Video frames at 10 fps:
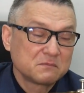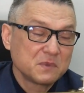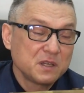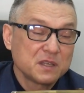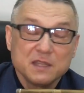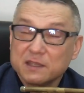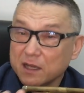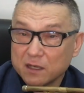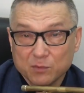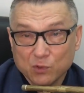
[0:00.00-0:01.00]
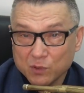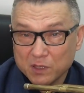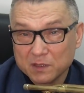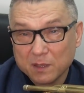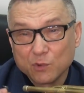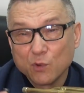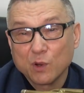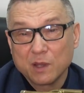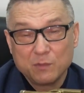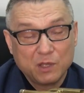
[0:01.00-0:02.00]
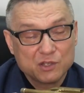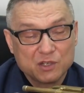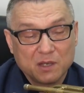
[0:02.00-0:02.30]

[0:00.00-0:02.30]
Их не так много, намного меньше,